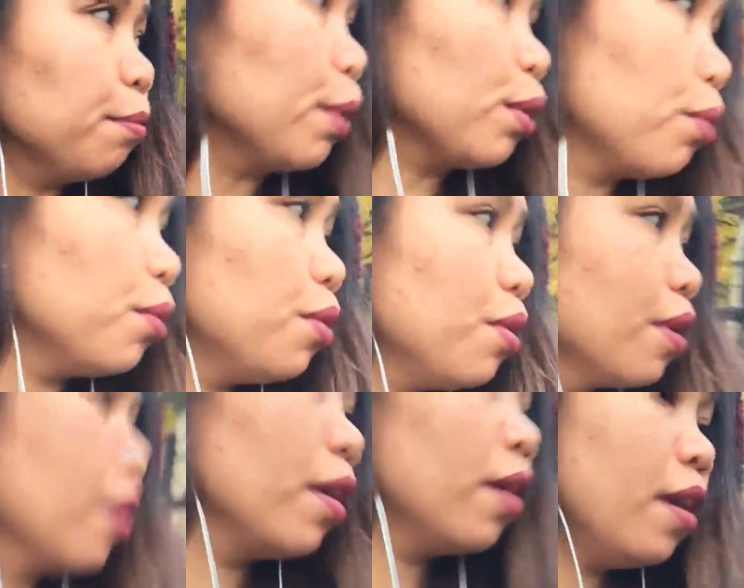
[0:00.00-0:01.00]
Pero,
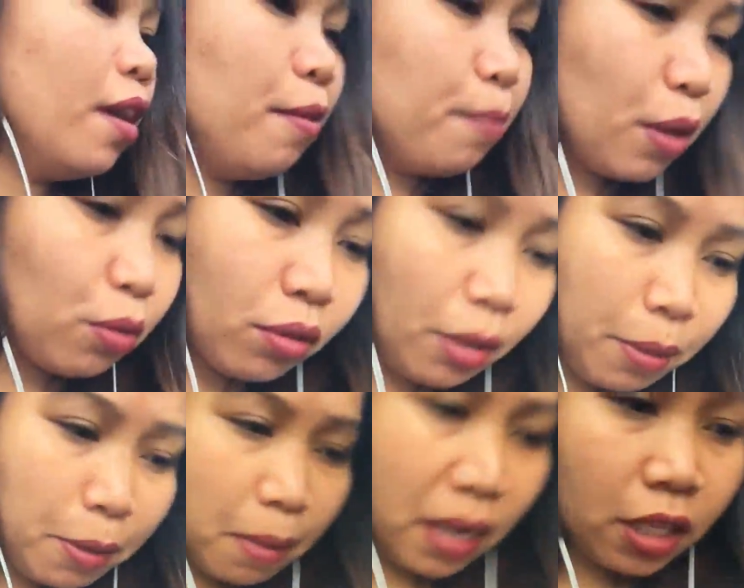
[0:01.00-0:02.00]
meron
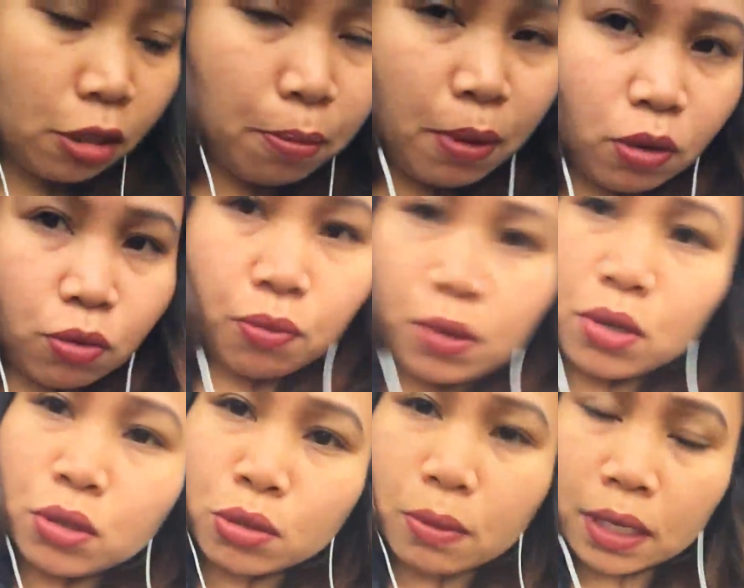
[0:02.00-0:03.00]
kaming maliit, pero we
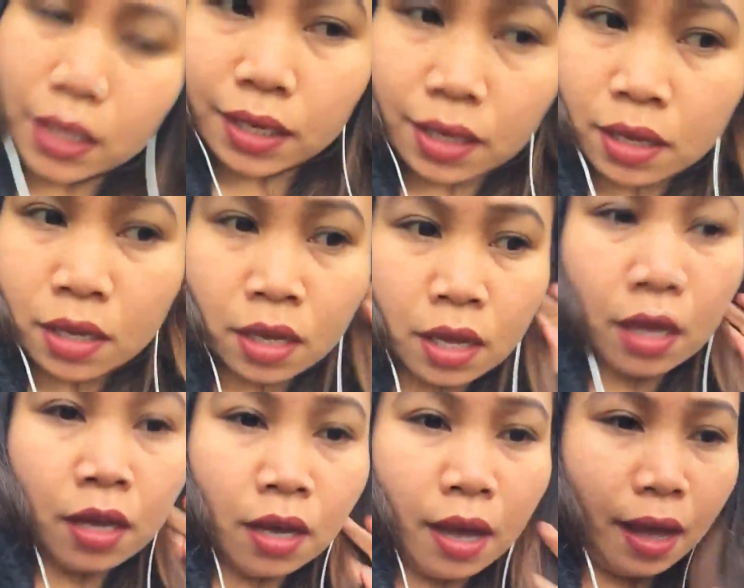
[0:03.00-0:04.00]
usually
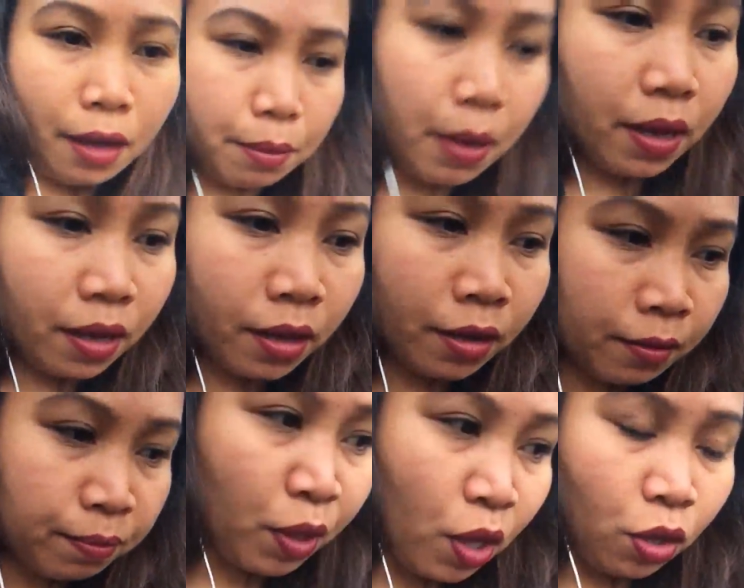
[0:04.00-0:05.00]
have
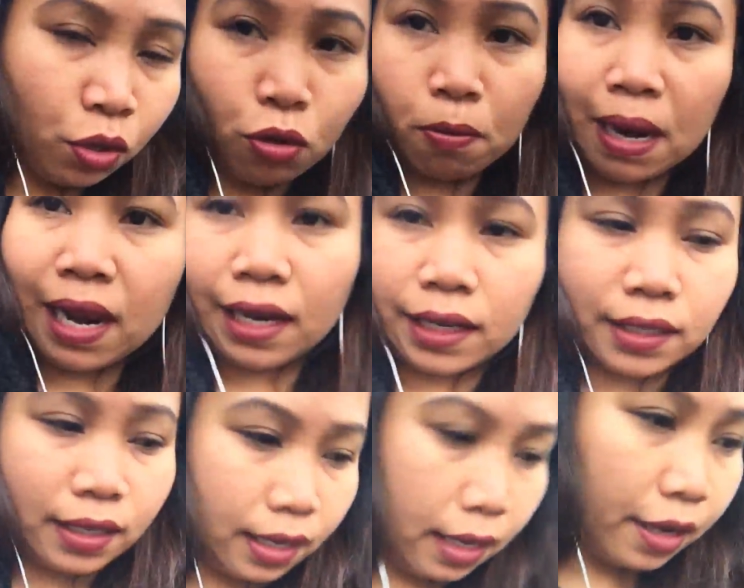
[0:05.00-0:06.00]
yung malaki
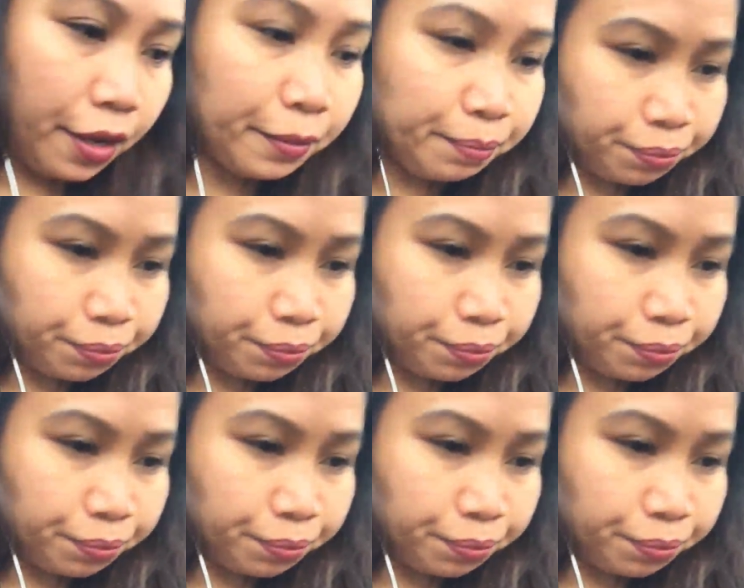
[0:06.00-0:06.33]
na